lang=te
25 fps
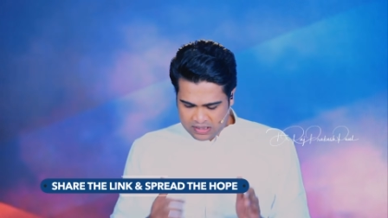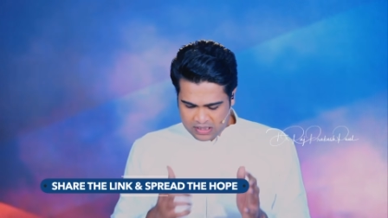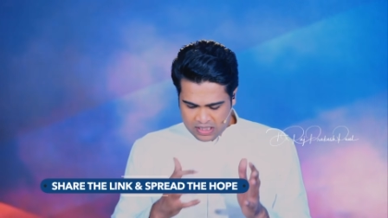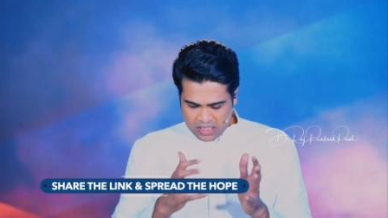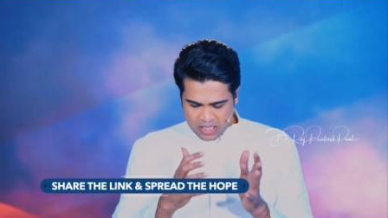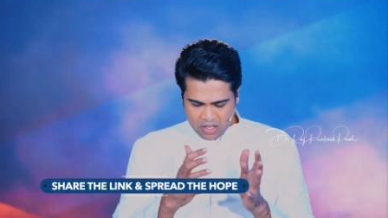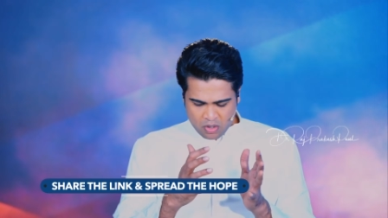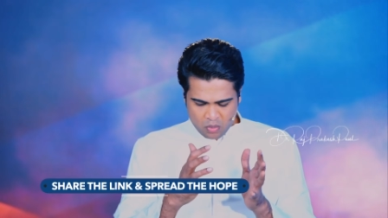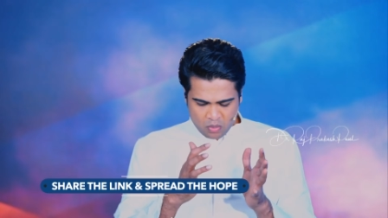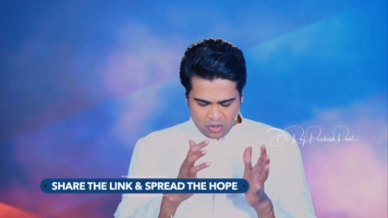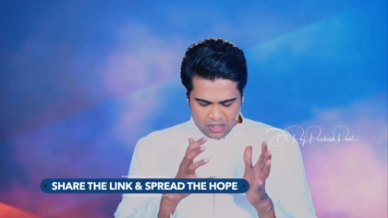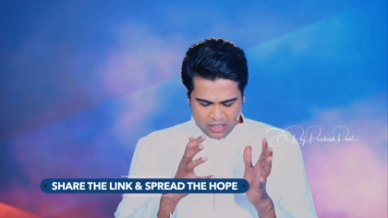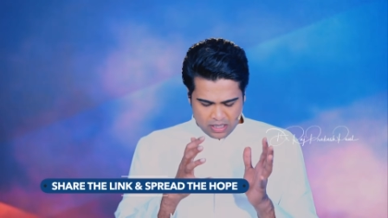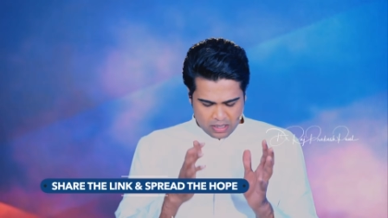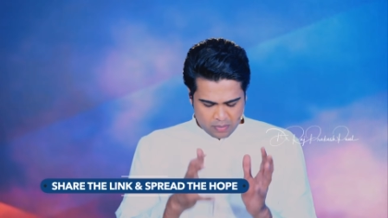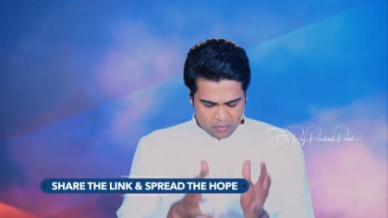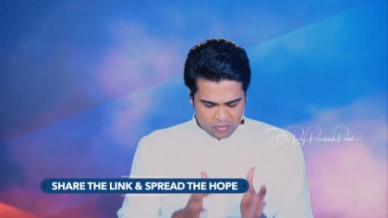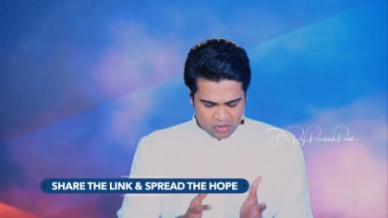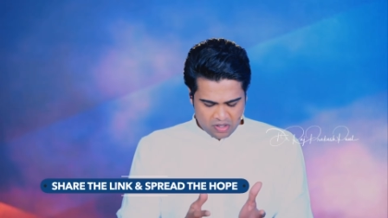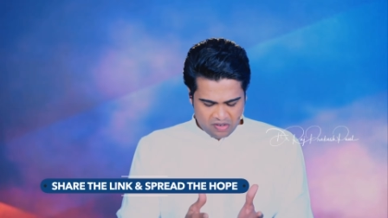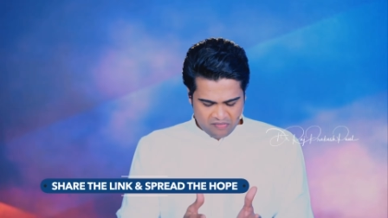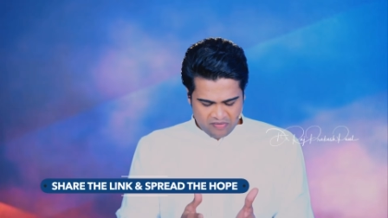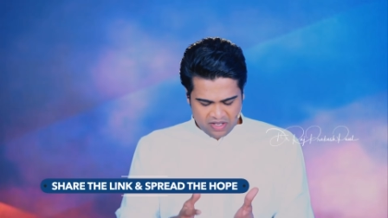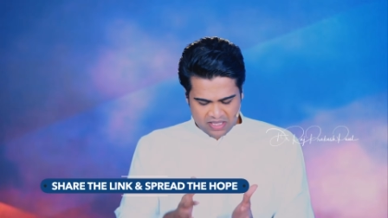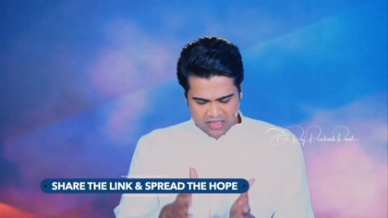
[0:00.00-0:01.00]
దేవుని
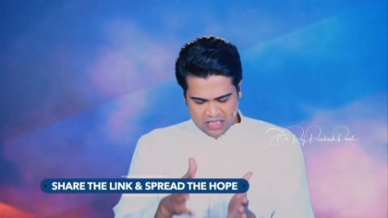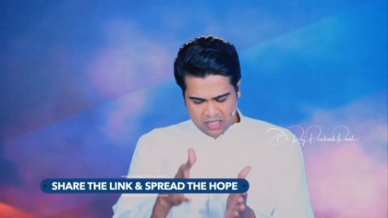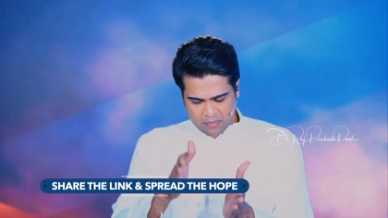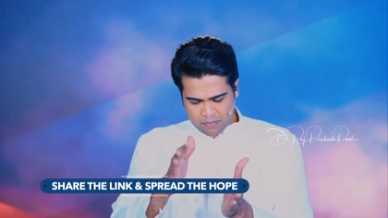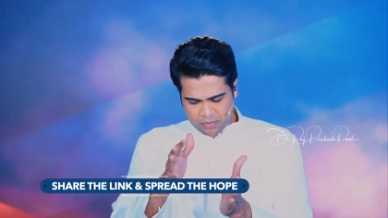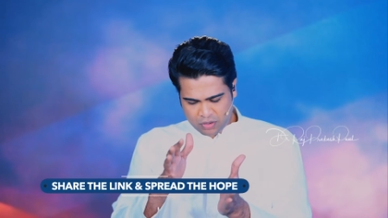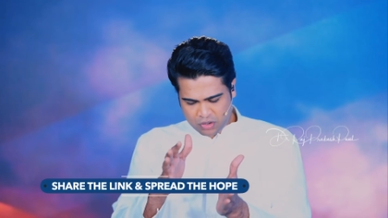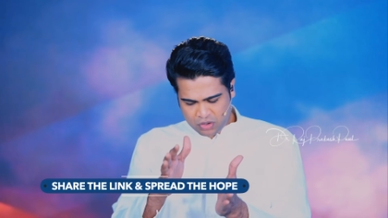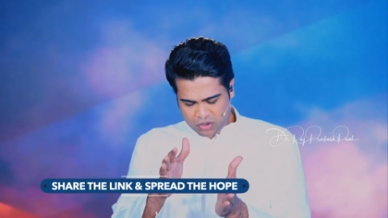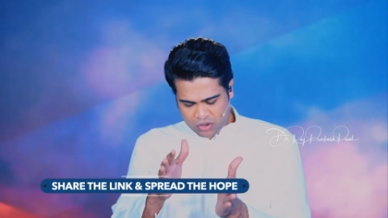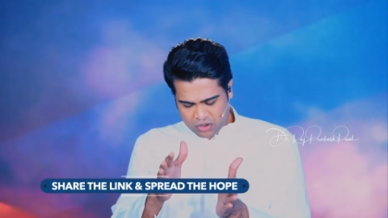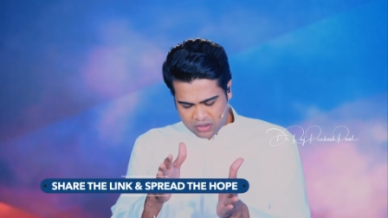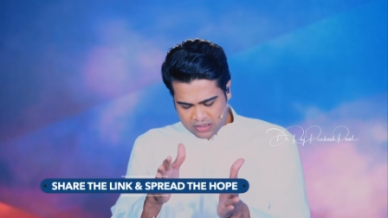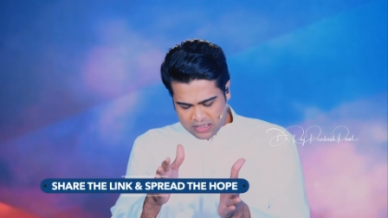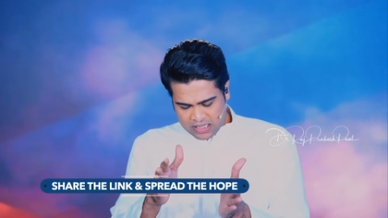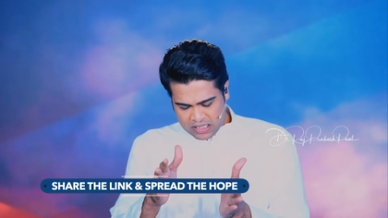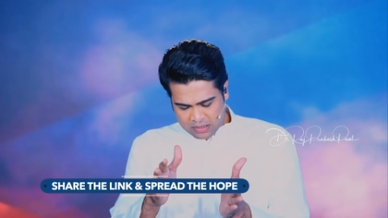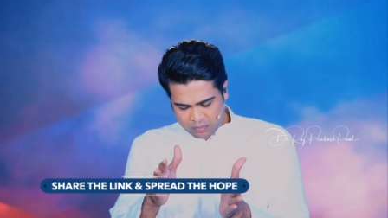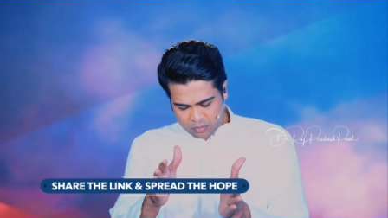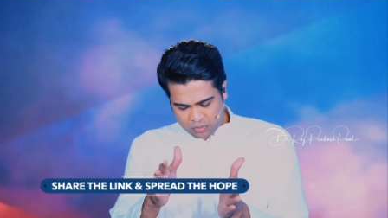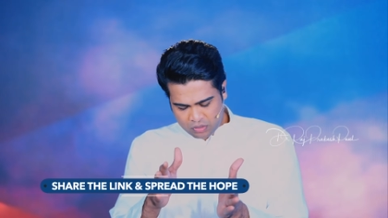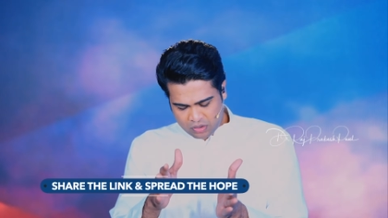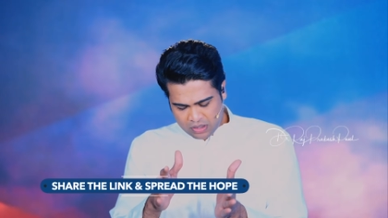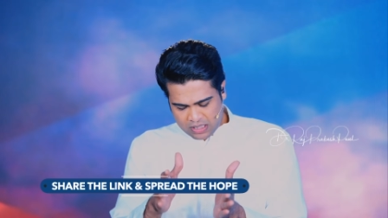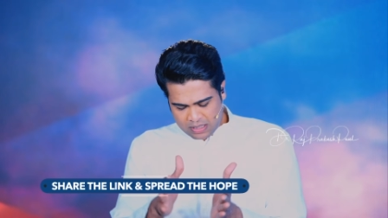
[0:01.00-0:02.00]
నమ్ముకున్న వ్యక్తి
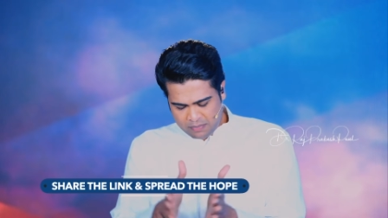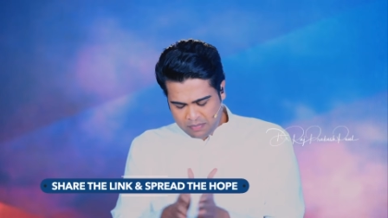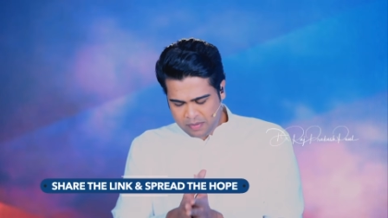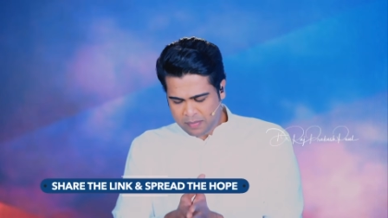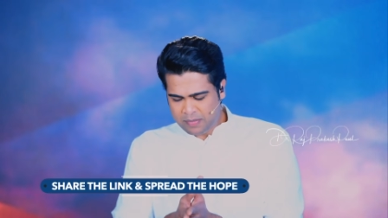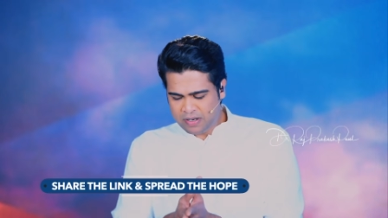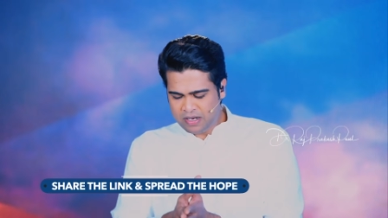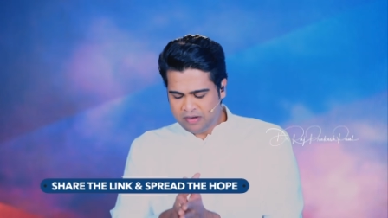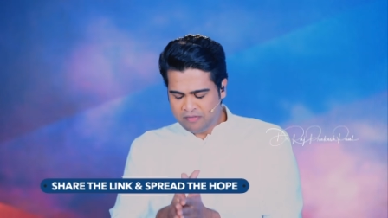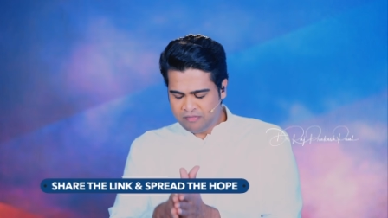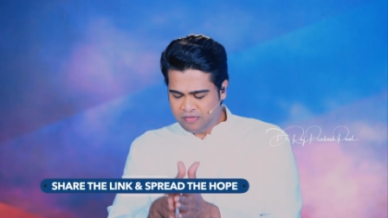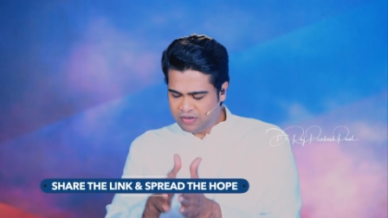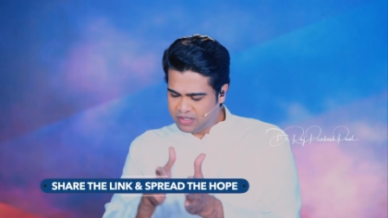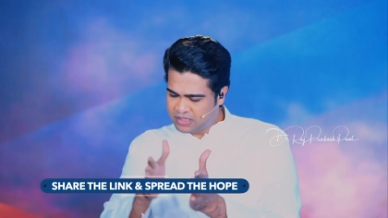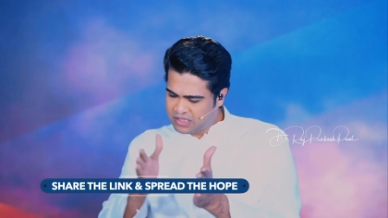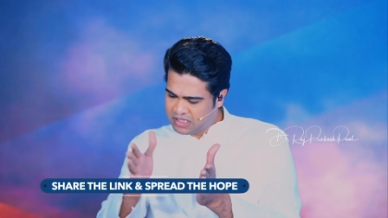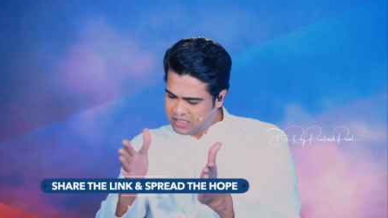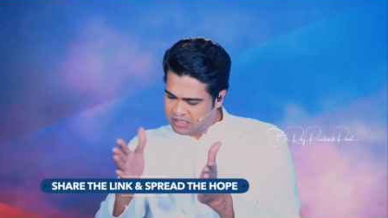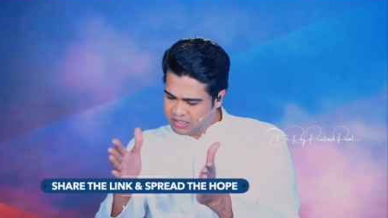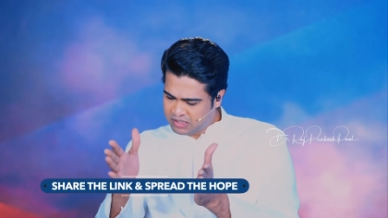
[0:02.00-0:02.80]
పరిశుద్ధాత్మతో నింపబడిన వ్యక్తి